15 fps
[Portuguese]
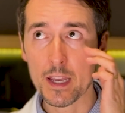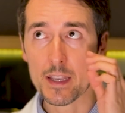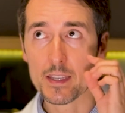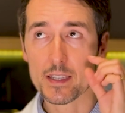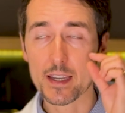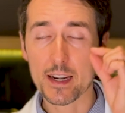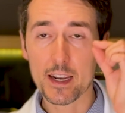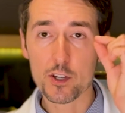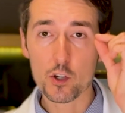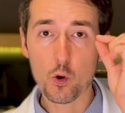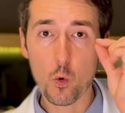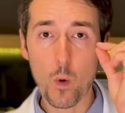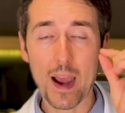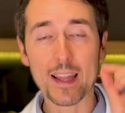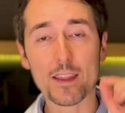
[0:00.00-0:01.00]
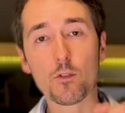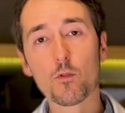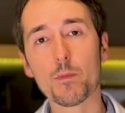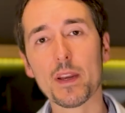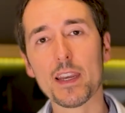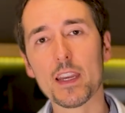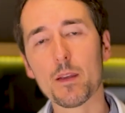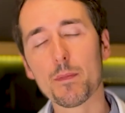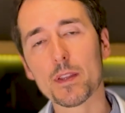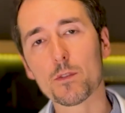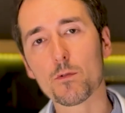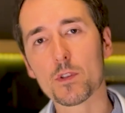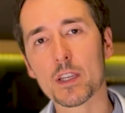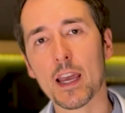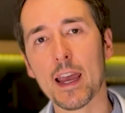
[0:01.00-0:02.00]
cerca de 4
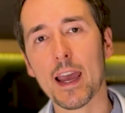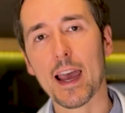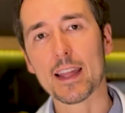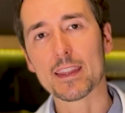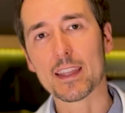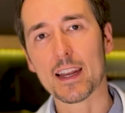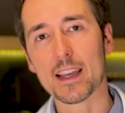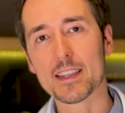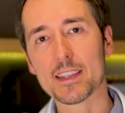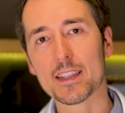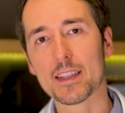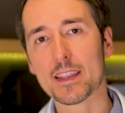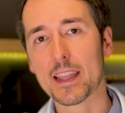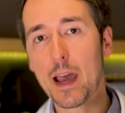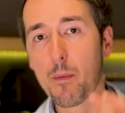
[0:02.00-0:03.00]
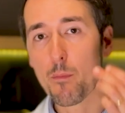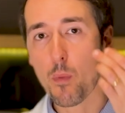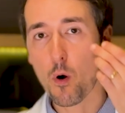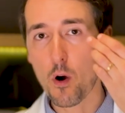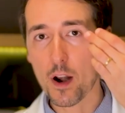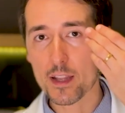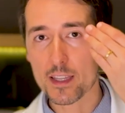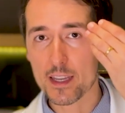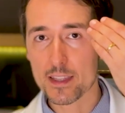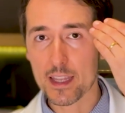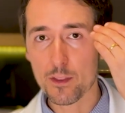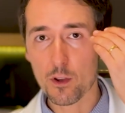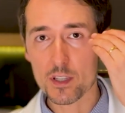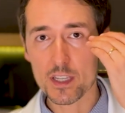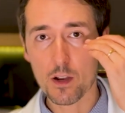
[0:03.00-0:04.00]
milímetros atrás da borda da
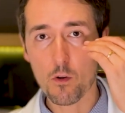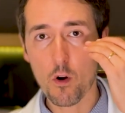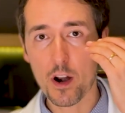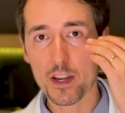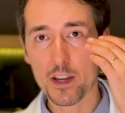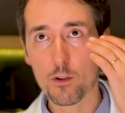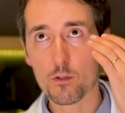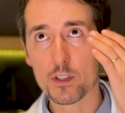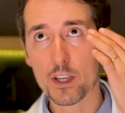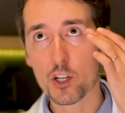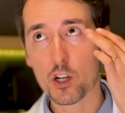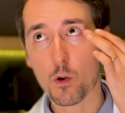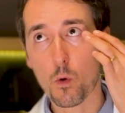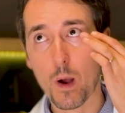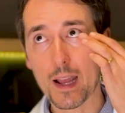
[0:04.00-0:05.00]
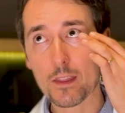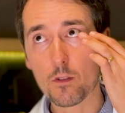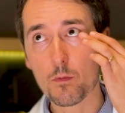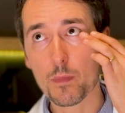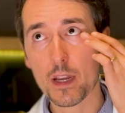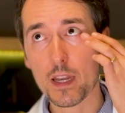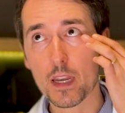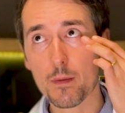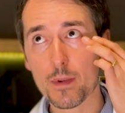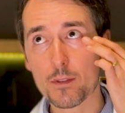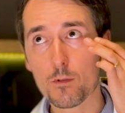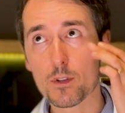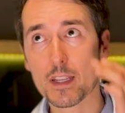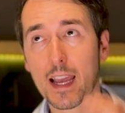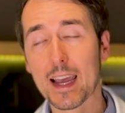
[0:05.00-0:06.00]
nossa córnea, ou seja, 4
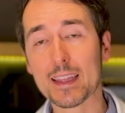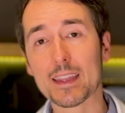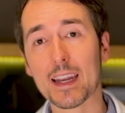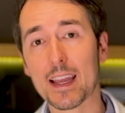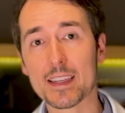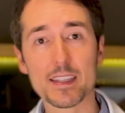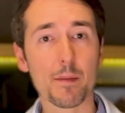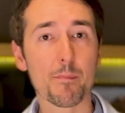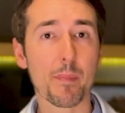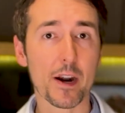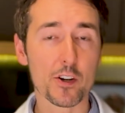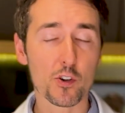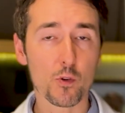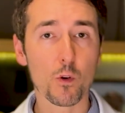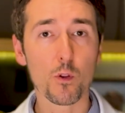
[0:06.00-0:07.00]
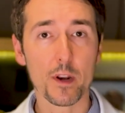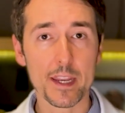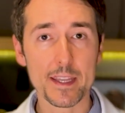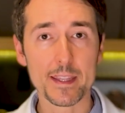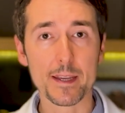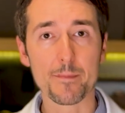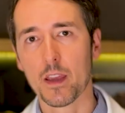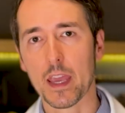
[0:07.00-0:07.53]
milímetros atrás da parte colorida,